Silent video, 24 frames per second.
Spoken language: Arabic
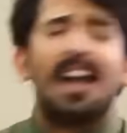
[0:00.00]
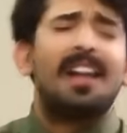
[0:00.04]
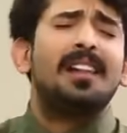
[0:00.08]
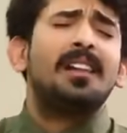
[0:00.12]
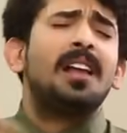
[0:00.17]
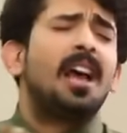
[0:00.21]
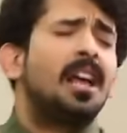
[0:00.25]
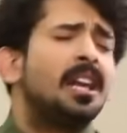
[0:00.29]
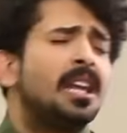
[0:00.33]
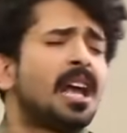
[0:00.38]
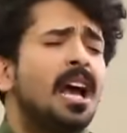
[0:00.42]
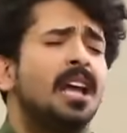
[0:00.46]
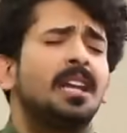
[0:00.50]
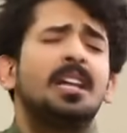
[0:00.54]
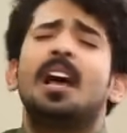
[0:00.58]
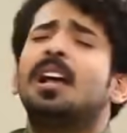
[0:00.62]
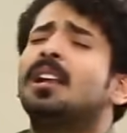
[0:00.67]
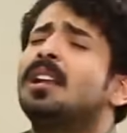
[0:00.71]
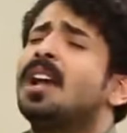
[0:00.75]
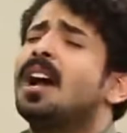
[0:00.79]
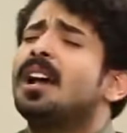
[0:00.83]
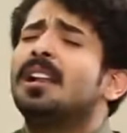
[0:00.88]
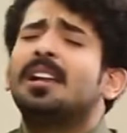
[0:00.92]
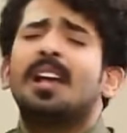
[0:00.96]
لا لا لا
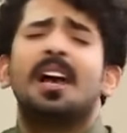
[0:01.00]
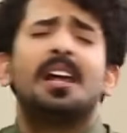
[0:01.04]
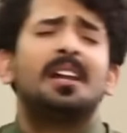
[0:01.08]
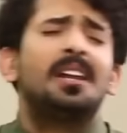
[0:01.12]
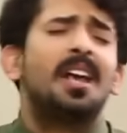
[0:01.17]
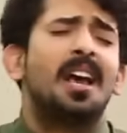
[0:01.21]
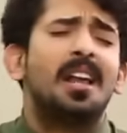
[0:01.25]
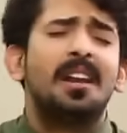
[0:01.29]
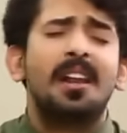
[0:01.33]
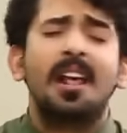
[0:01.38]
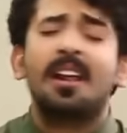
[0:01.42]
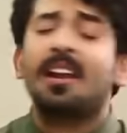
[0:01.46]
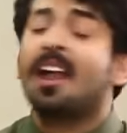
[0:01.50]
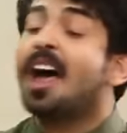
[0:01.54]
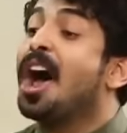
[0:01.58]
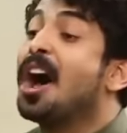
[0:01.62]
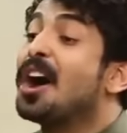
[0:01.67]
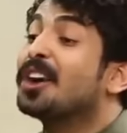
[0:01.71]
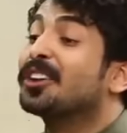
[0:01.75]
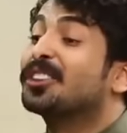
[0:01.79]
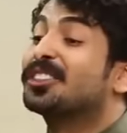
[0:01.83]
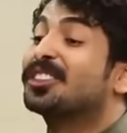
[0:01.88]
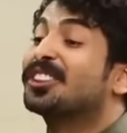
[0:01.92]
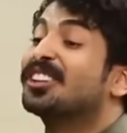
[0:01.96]
لا لا لا لا لا
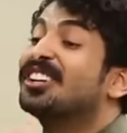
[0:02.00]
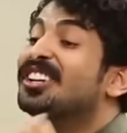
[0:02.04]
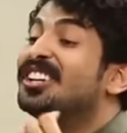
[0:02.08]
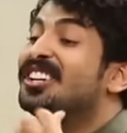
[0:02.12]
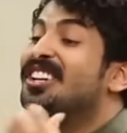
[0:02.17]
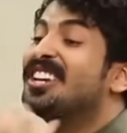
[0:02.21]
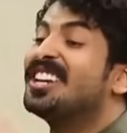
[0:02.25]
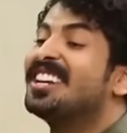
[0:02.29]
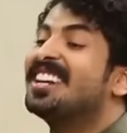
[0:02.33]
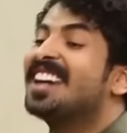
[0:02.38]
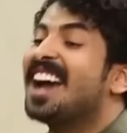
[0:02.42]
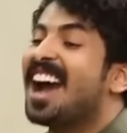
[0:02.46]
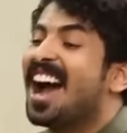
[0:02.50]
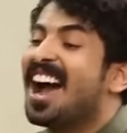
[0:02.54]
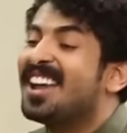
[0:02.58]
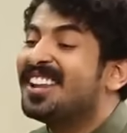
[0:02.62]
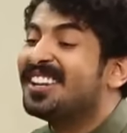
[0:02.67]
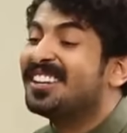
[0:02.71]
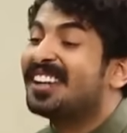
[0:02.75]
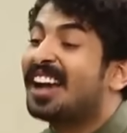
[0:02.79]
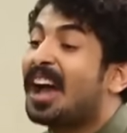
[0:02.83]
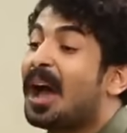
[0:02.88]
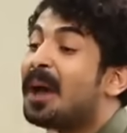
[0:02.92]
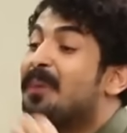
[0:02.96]
اعطيني اياهن